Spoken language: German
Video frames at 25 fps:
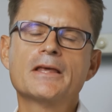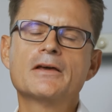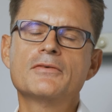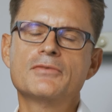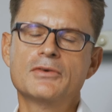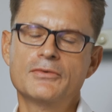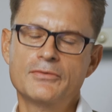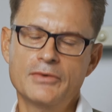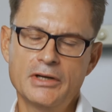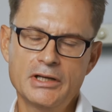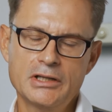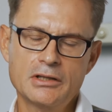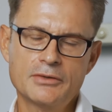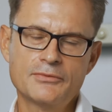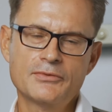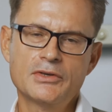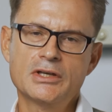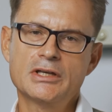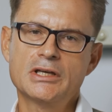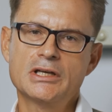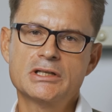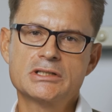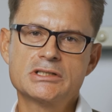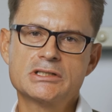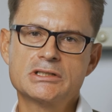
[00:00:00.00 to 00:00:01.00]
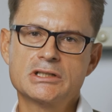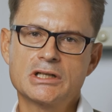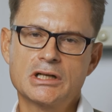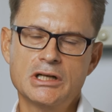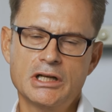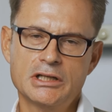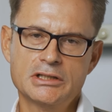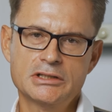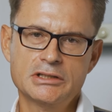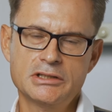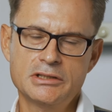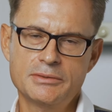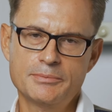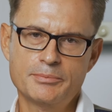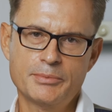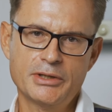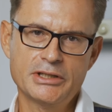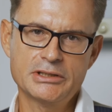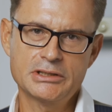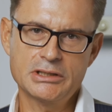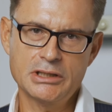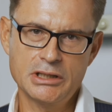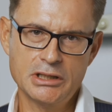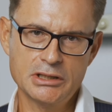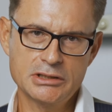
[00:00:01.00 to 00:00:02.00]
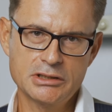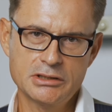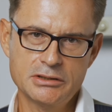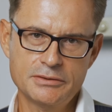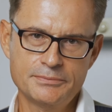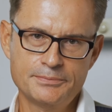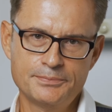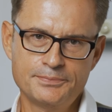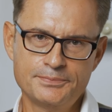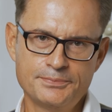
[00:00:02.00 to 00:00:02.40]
verwenden wir jetzt glatte Implantate.